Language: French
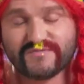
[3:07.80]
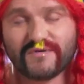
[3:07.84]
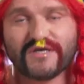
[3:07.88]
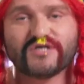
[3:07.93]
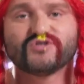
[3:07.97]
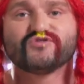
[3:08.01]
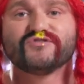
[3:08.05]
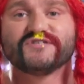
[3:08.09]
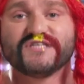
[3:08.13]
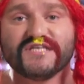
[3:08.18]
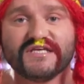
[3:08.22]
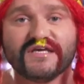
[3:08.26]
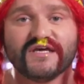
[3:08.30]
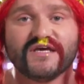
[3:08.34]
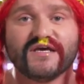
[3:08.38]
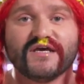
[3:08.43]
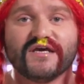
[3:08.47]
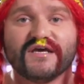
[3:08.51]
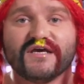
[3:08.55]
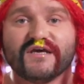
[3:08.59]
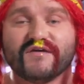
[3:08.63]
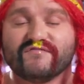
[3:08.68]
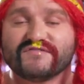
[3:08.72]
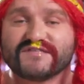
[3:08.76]
À ce moment-là, je lui dis,
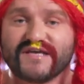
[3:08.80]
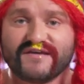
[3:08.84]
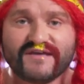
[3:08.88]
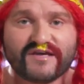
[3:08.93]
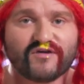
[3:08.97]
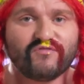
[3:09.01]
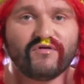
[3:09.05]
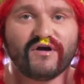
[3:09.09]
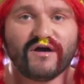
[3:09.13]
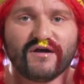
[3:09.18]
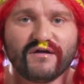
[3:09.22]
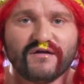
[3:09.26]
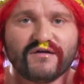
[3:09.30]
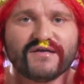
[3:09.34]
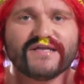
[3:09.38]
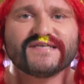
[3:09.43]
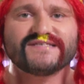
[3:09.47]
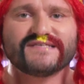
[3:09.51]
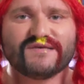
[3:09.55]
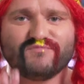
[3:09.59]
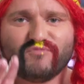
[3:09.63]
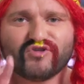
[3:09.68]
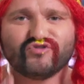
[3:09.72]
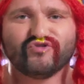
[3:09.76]
vous savez quoi
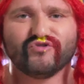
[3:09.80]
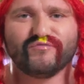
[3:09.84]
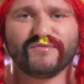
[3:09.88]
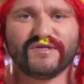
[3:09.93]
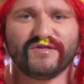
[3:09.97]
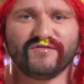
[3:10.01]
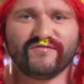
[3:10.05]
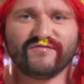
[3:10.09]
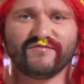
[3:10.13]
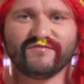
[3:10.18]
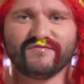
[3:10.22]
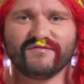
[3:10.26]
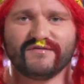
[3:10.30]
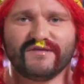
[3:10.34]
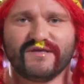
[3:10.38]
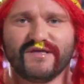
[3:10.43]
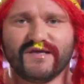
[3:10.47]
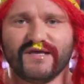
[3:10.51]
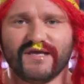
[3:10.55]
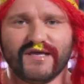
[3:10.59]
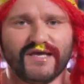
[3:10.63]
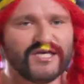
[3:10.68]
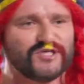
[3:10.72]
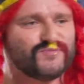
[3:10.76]
Laissez-moi deux minutes.
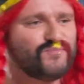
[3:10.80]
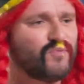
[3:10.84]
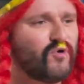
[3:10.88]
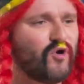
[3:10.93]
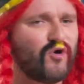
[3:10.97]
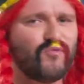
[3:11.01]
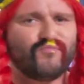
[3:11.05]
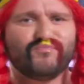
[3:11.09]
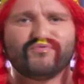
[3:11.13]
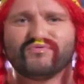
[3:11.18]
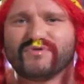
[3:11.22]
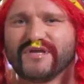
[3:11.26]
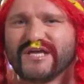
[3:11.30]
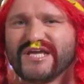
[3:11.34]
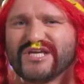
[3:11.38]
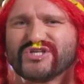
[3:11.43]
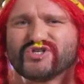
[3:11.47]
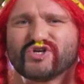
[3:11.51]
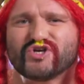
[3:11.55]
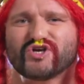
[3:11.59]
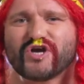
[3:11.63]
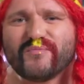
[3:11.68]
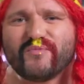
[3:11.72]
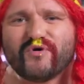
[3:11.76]
Et je prends le poulet et
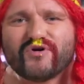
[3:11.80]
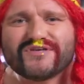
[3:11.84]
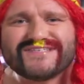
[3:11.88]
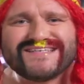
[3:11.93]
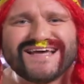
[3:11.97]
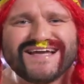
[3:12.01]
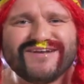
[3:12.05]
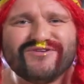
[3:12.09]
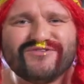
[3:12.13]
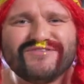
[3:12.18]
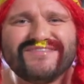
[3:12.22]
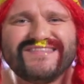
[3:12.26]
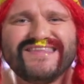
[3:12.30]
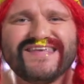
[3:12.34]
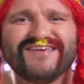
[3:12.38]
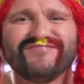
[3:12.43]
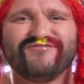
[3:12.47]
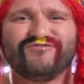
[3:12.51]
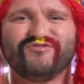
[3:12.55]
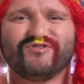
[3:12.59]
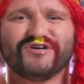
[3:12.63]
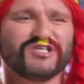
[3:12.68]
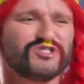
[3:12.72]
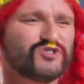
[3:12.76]
je commence à le
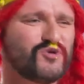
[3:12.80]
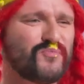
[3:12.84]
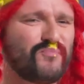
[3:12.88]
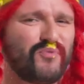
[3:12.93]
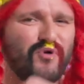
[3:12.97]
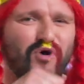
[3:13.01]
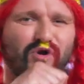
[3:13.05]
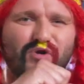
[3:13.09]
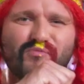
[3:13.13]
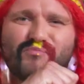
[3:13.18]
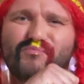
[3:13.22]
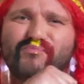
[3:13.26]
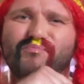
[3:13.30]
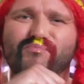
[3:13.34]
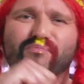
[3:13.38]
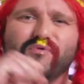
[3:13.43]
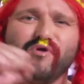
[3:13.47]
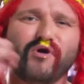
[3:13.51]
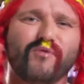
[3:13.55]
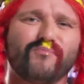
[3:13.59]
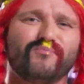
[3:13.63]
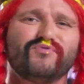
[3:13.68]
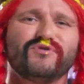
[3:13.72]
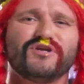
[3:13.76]
dévorer. Je prends le
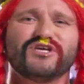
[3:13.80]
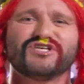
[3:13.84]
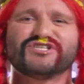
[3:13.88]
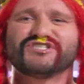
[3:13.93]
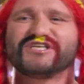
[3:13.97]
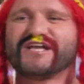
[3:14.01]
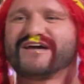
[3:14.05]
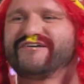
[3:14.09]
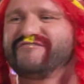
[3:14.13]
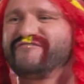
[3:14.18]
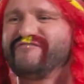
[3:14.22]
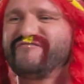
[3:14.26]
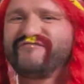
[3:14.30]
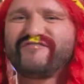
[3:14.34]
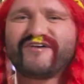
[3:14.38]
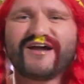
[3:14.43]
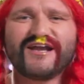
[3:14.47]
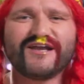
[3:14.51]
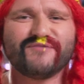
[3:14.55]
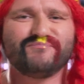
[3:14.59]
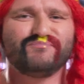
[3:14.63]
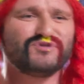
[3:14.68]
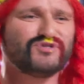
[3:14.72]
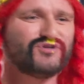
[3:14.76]
blanc poulet, je
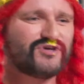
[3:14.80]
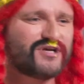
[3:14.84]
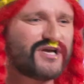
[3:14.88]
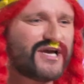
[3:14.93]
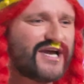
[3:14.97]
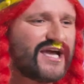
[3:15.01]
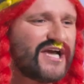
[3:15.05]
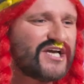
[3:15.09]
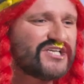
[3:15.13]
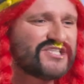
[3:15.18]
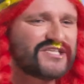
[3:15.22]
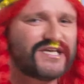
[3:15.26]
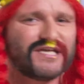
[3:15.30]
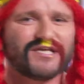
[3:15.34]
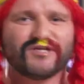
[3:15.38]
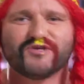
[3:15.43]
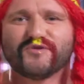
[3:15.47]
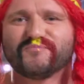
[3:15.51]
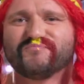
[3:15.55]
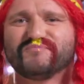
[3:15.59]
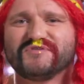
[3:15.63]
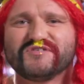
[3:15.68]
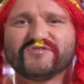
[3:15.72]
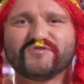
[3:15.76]
l'avale, et puis je crache
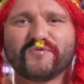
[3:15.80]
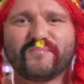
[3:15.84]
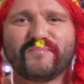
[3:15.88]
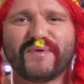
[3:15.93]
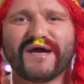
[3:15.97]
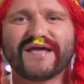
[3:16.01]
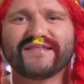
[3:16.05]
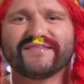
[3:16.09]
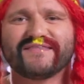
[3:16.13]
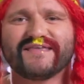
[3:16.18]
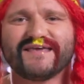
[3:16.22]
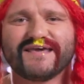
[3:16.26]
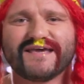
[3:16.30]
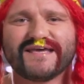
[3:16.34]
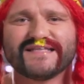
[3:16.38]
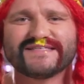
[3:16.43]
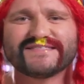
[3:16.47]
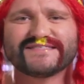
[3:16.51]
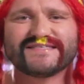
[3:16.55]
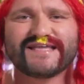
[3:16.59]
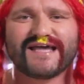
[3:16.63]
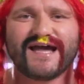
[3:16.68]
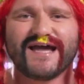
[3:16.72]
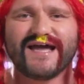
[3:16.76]
quelques petits os par terre,
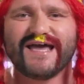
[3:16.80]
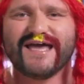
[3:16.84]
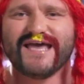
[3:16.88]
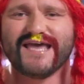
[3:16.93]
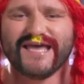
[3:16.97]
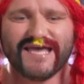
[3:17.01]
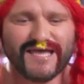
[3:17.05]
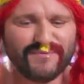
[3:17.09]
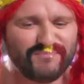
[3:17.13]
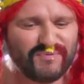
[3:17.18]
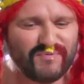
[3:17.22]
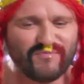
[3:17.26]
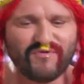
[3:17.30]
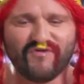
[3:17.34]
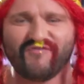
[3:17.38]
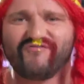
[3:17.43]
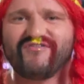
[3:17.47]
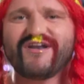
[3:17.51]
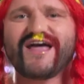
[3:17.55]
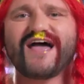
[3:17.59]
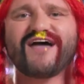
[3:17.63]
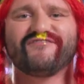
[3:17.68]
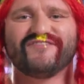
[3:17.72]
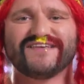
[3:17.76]
etc. Et puis me
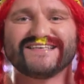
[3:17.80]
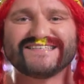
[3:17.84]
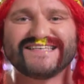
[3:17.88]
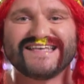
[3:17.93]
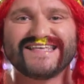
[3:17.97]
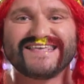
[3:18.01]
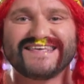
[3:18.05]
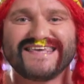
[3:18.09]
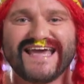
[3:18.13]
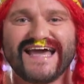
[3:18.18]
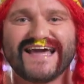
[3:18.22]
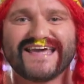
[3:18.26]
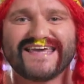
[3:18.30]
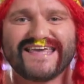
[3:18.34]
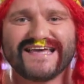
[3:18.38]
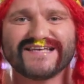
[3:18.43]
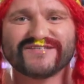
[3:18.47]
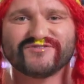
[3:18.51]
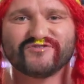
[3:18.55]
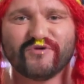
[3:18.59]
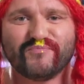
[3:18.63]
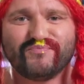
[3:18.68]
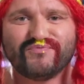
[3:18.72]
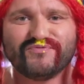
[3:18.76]
voilà avec cette
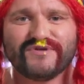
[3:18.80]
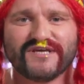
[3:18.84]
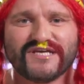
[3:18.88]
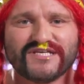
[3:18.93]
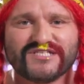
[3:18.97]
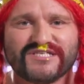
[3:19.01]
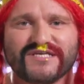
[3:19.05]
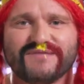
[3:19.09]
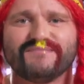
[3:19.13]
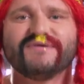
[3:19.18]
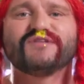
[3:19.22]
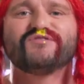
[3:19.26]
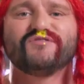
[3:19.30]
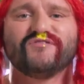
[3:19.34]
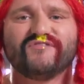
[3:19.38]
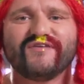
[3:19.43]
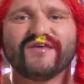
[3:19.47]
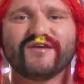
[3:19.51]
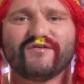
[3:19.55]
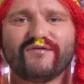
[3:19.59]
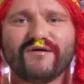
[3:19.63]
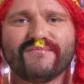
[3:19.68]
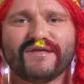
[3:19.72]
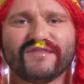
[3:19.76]
carcasse de poulet. je dis, mais tu
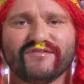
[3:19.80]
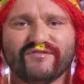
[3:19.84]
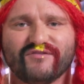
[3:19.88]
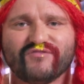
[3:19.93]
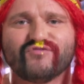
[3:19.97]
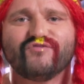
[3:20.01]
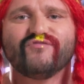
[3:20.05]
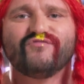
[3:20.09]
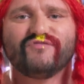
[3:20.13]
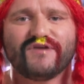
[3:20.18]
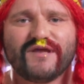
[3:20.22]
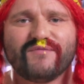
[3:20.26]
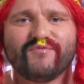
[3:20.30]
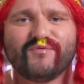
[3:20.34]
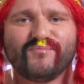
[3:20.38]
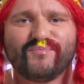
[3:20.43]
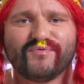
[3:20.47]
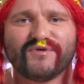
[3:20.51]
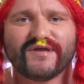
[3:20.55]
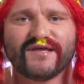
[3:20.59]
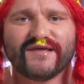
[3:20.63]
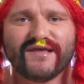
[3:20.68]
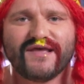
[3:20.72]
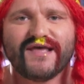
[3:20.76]
sais quoi maintenant Tu voulais mon
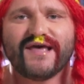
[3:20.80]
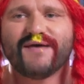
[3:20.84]
poulet